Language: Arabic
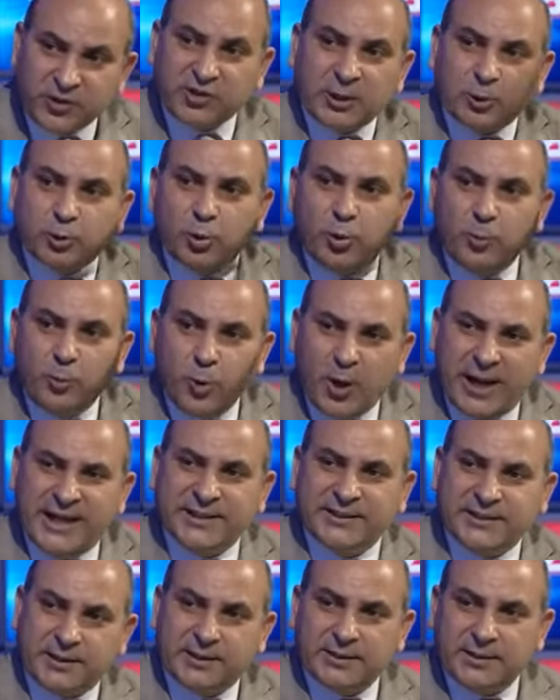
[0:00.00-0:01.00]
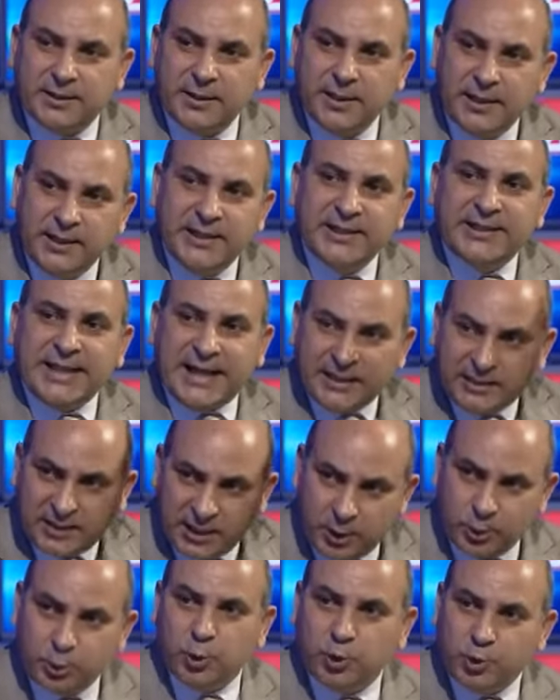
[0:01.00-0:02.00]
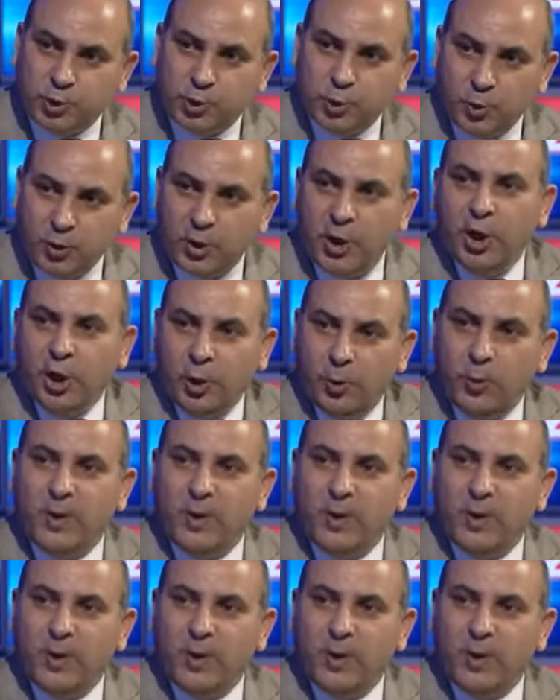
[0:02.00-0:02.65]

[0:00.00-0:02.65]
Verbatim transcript: فالشرط المؤسس لتعديل الدستور